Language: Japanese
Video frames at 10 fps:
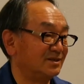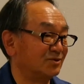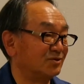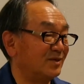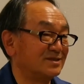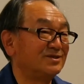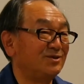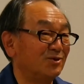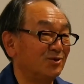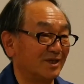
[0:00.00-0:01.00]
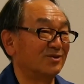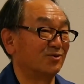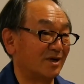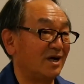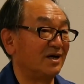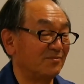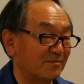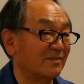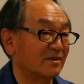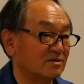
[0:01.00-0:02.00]
ちょっとまずいよだとか
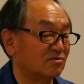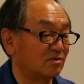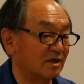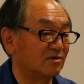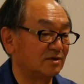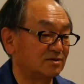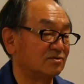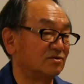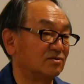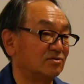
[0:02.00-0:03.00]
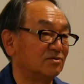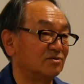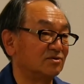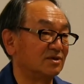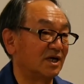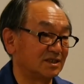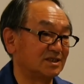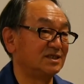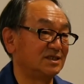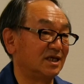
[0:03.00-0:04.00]
そこら辺はちょっと発
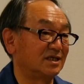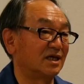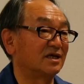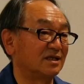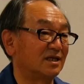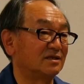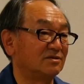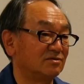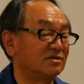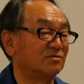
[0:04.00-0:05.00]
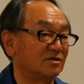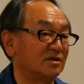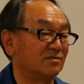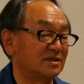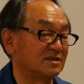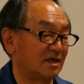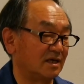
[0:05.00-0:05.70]
信していきたいかなというふうに思ってます。